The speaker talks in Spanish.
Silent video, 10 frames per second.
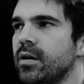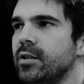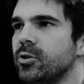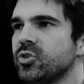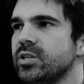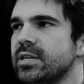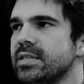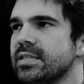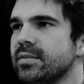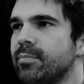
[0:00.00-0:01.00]

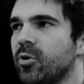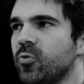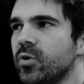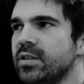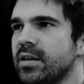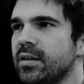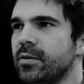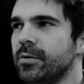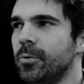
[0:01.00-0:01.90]
Entonces, por suerte,